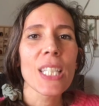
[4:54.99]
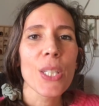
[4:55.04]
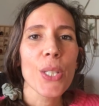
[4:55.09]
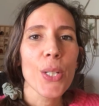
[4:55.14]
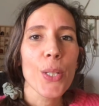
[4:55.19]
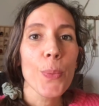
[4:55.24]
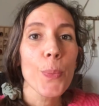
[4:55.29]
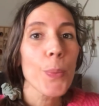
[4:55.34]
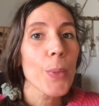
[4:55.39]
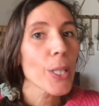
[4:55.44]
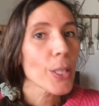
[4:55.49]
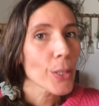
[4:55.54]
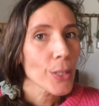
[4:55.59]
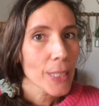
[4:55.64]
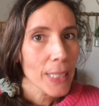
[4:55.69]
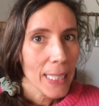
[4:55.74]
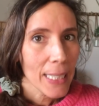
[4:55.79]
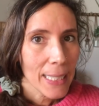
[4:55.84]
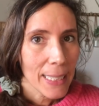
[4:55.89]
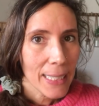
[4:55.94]
Estoy muy
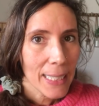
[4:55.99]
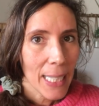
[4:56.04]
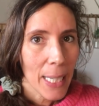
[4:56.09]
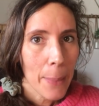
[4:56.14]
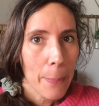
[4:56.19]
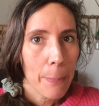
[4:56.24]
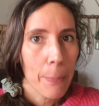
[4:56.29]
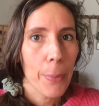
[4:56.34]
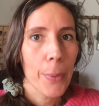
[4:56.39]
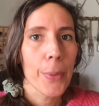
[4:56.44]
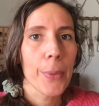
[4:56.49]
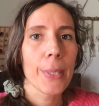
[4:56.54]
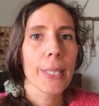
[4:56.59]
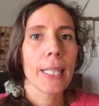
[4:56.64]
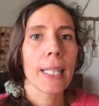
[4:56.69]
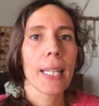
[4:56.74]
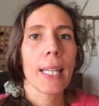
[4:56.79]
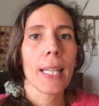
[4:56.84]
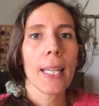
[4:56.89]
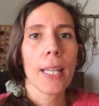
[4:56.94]
contenta
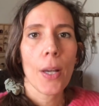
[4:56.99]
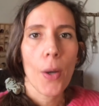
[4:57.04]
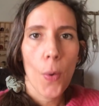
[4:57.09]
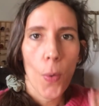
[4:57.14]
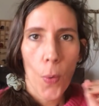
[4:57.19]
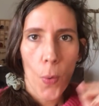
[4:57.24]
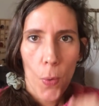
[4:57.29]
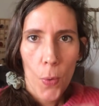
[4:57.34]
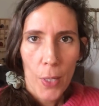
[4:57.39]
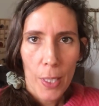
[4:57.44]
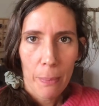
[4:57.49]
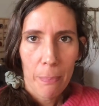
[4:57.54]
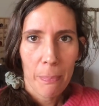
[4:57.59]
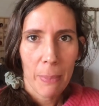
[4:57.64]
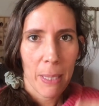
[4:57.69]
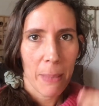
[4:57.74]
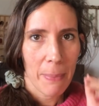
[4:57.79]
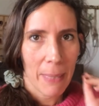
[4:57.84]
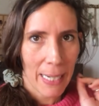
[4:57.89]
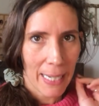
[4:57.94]
porque hoy,
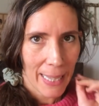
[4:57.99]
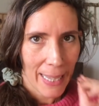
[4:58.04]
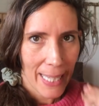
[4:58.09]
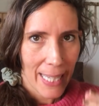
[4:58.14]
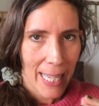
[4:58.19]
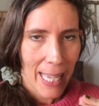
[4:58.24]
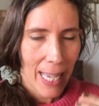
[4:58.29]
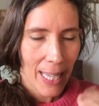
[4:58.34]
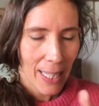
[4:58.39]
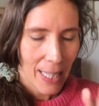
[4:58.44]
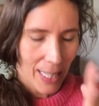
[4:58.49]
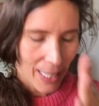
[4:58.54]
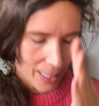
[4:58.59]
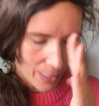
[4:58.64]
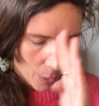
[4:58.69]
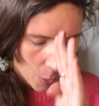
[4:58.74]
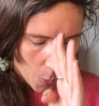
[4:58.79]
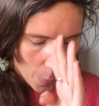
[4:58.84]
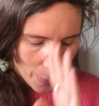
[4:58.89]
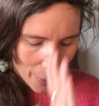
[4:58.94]
primer día
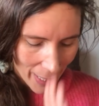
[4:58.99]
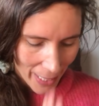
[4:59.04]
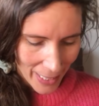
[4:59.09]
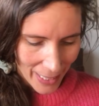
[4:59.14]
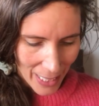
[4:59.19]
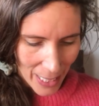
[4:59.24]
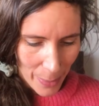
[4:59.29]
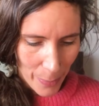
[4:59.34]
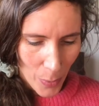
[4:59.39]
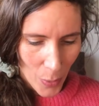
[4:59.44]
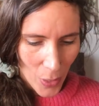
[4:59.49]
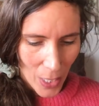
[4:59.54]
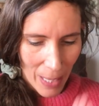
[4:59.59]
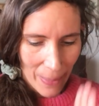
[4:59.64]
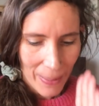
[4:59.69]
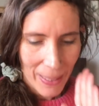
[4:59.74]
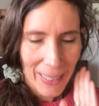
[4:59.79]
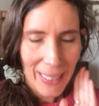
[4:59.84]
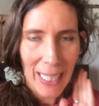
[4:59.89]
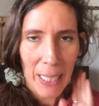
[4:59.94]
de objetivo
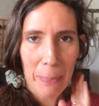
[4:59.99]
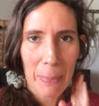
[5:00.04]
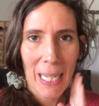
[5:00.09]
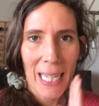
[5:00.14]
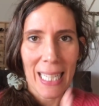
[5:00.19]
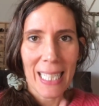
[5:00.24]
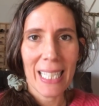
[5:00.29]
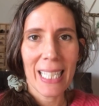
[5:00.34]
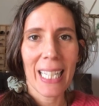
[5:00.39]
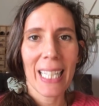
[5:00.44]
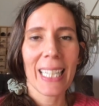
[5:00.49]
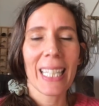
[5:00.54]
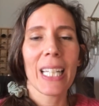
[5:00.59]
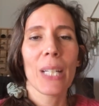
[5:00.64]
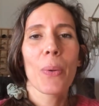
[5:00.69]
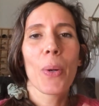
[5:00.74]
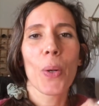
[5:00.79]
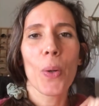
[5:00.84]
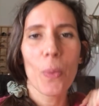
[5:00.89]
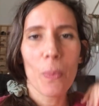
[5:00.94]
levantarme a las 7 y
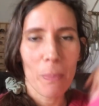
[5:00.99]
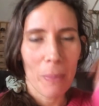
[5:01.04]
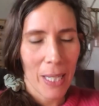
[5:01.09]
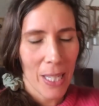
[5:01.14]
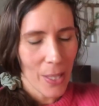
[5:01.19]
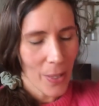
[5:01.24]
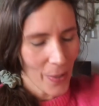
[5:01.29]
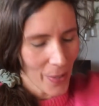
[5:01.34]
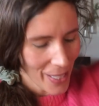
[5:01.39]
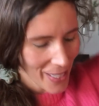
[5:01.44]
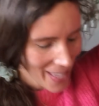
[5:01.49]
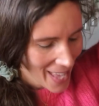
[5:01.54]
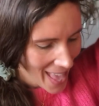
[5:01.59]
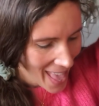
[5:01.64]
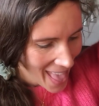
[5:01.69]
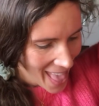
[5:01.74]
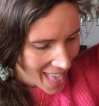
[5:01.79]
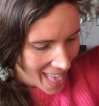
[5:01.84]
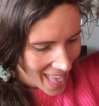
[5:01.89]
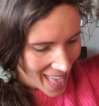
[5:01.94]
lo he cumplido.
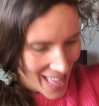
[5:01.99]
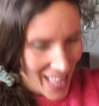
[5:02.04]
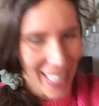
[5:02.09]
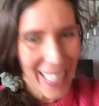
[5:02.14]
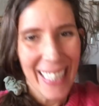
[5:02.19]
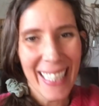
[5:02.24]
¡Yeah!